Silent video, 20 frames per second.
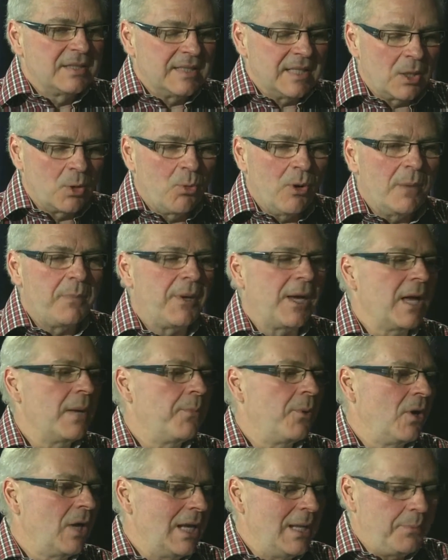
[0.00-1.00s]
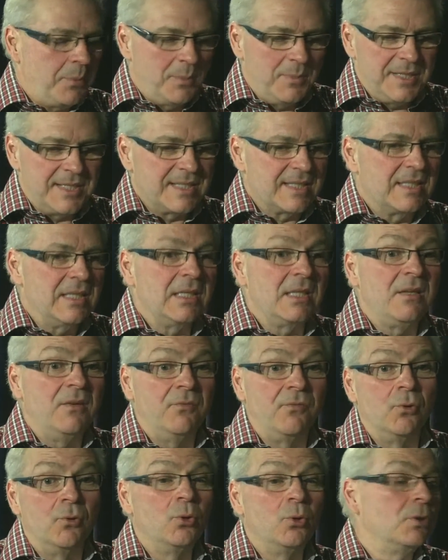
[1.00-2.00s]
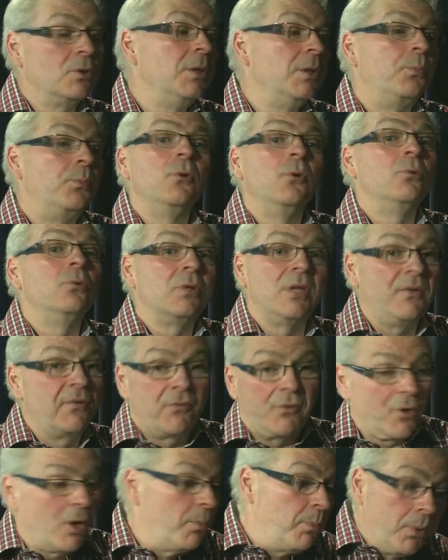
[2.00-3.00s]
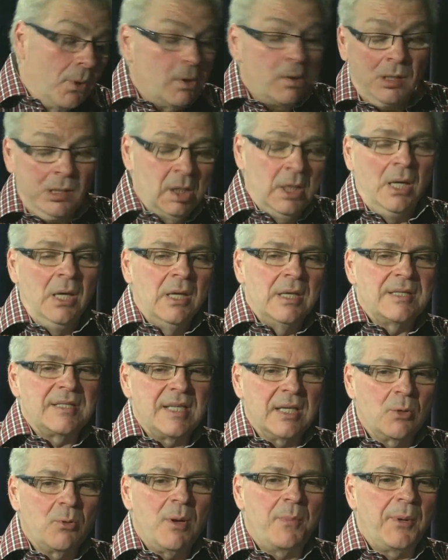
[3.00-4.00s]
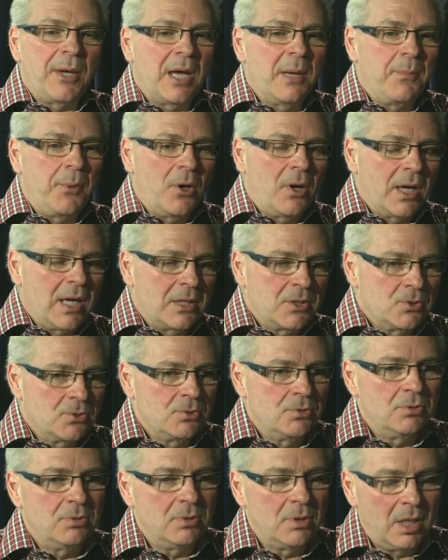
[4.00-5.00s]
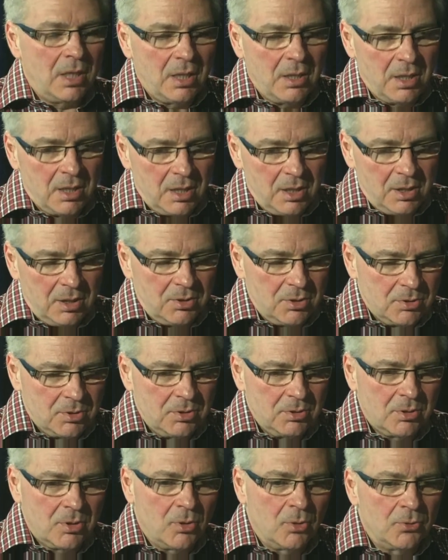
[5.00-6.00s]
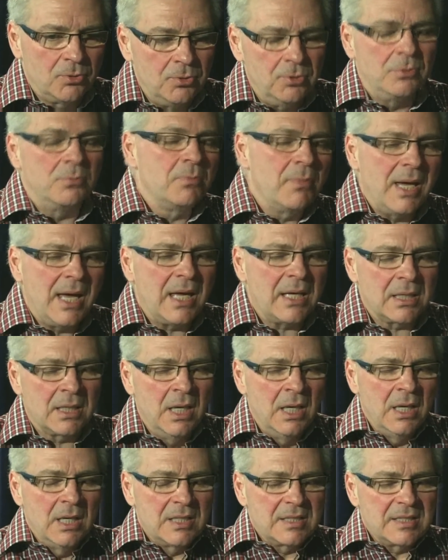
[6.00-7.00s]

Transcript: c'est quoi par rapport à la publicité qu'il veut ou qu'il peut ou qu'il fera pas, c'est quoi par rapport à du, euh, du contenu de marque,